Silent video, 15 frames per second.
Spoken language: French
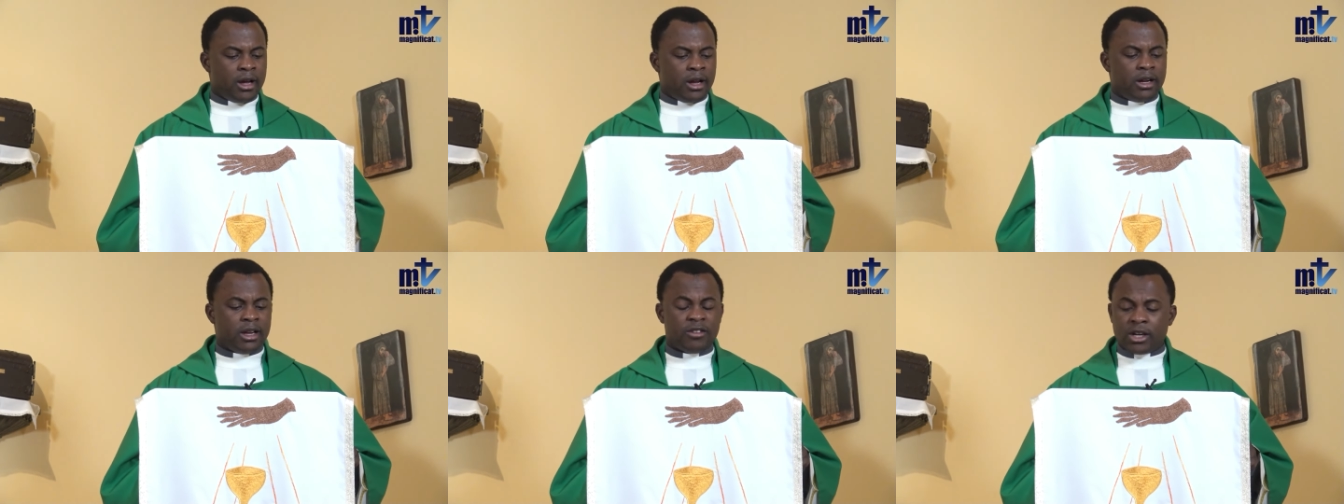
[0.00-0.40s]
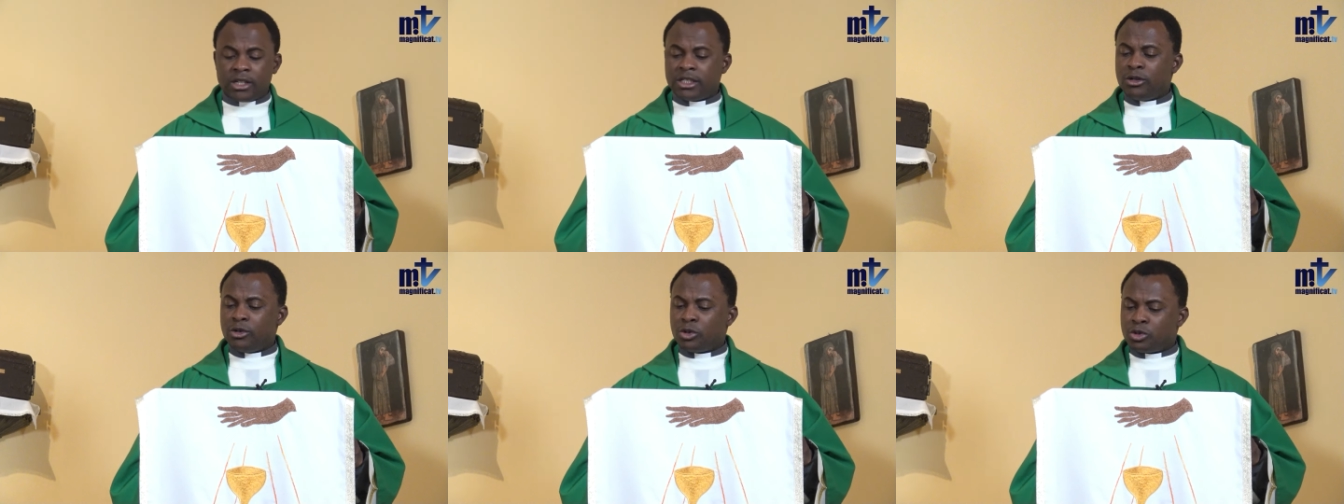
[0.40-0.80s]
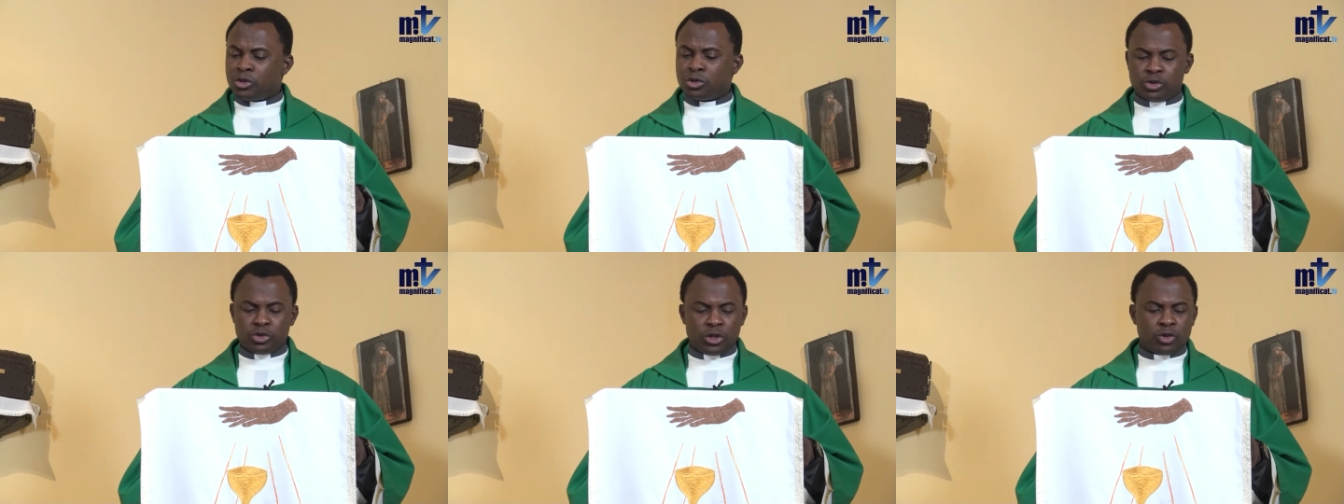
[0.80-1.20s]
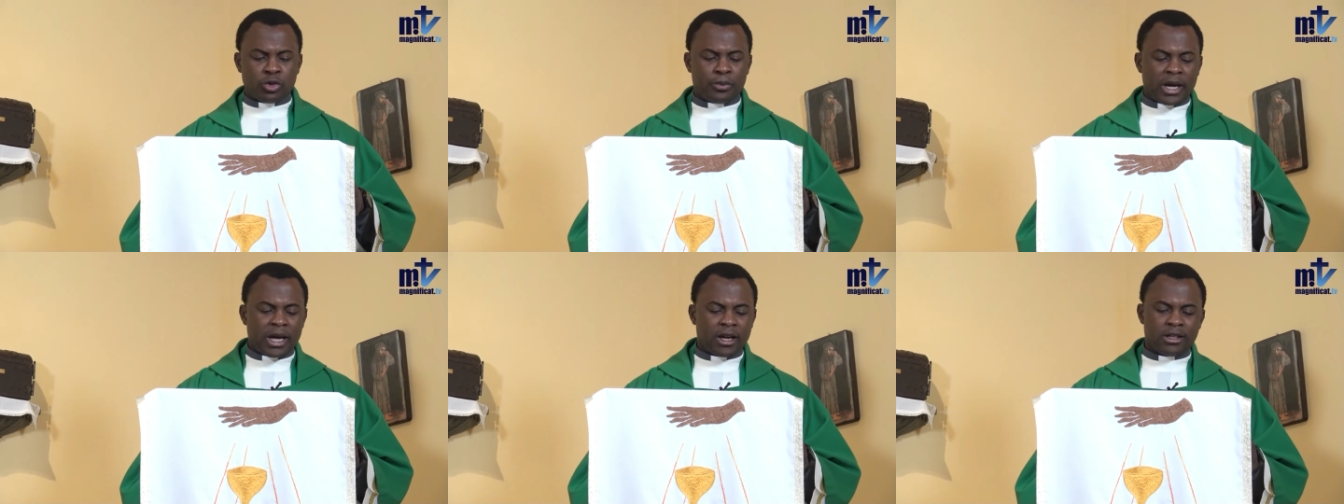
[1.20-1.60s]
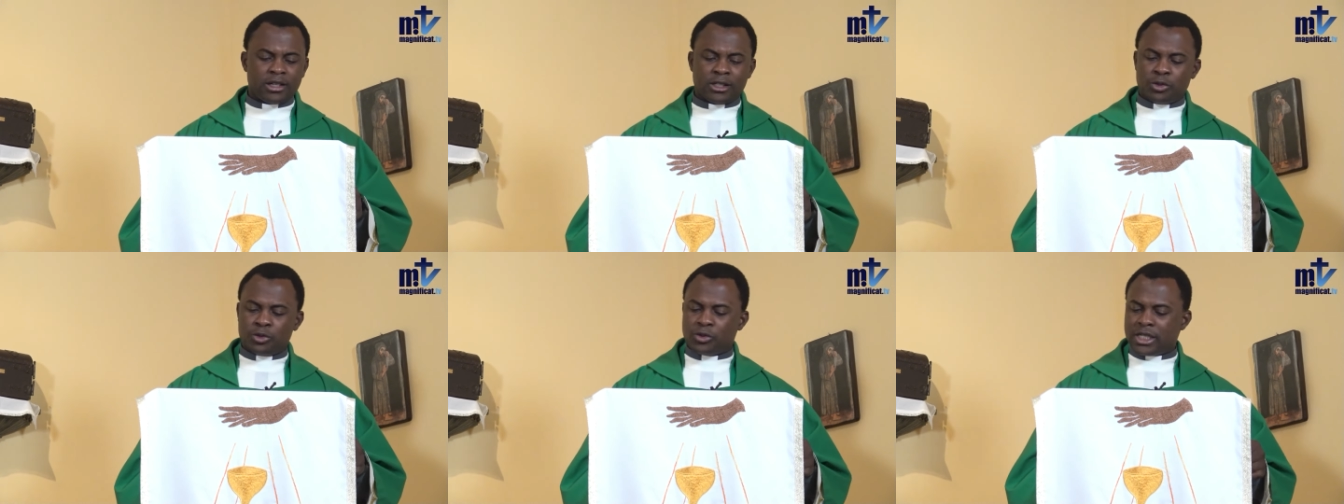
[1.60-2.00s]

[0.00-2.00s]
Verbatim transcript: L'évangile d'aujourd'hui nous parle d'une